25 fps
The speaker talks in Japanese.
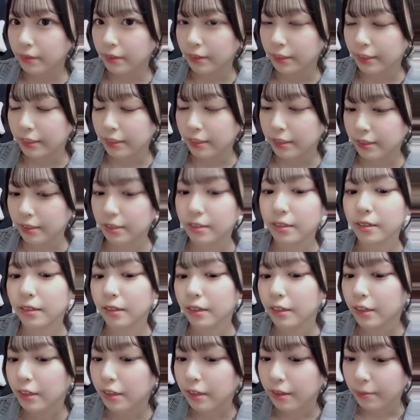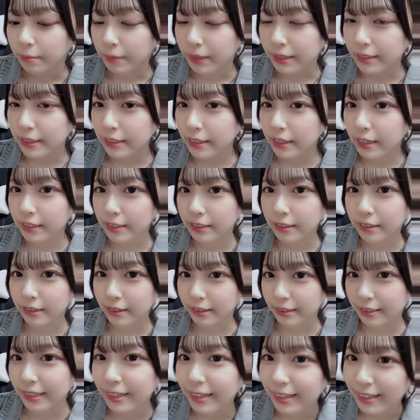私さ待てないから
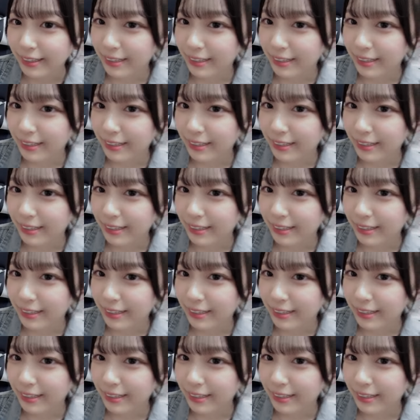さ